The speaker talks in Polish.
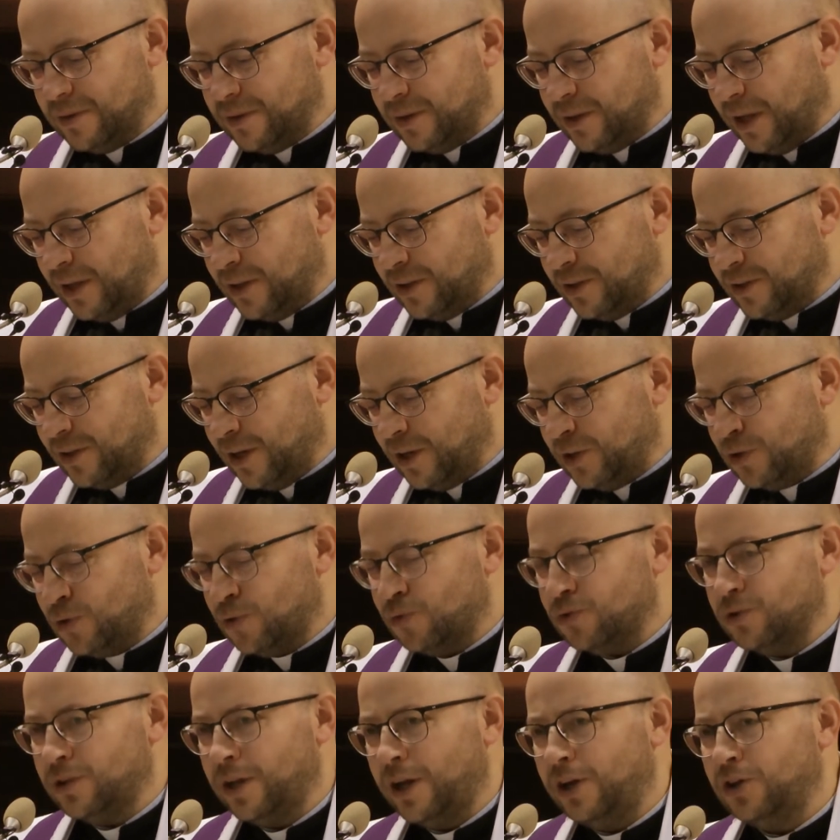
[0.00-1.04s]
ten
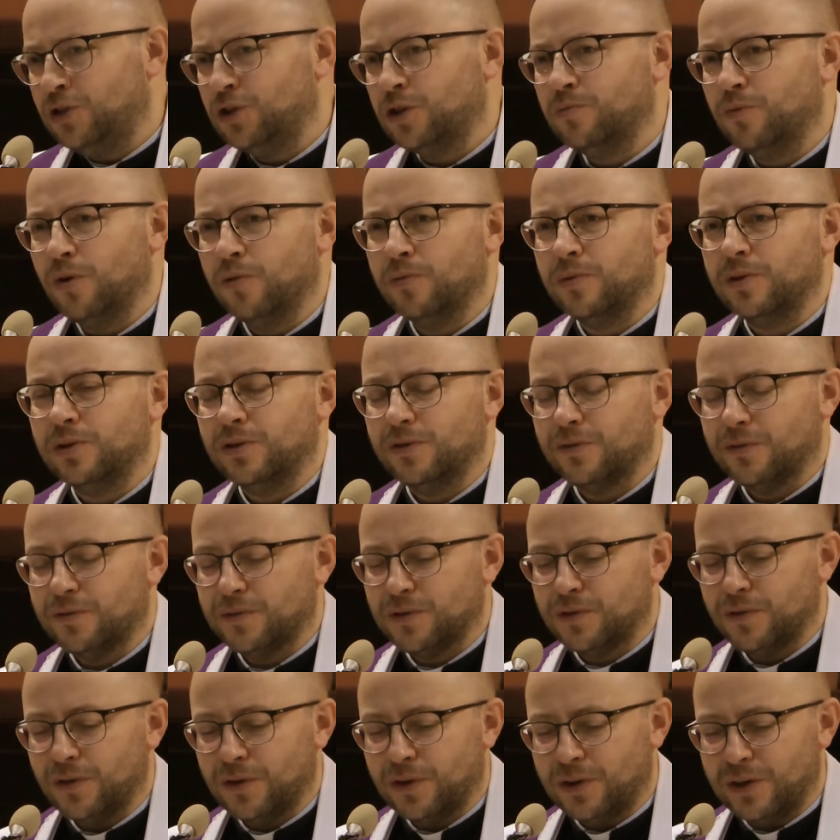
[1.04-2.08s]
najtrudniejszy moment w
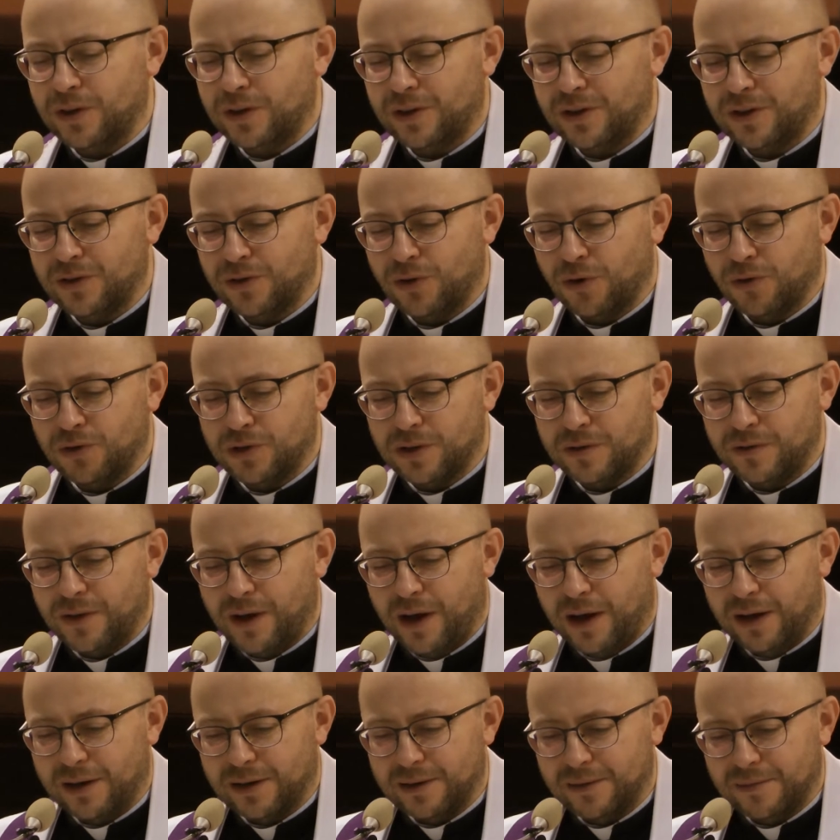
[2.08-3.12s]
swojej drodze
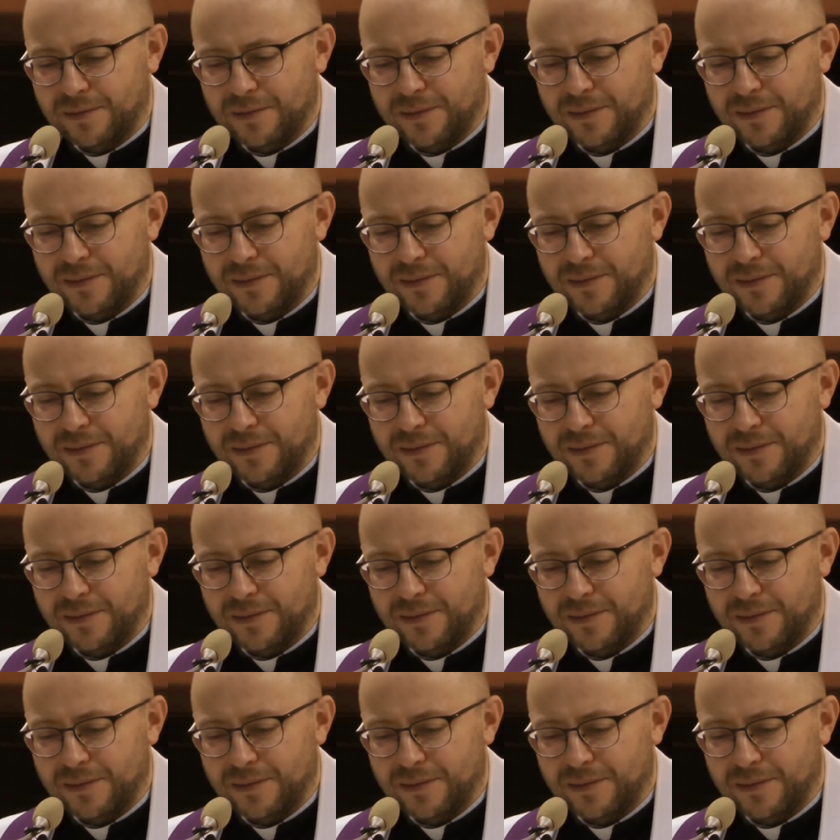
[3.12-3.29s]
wiary,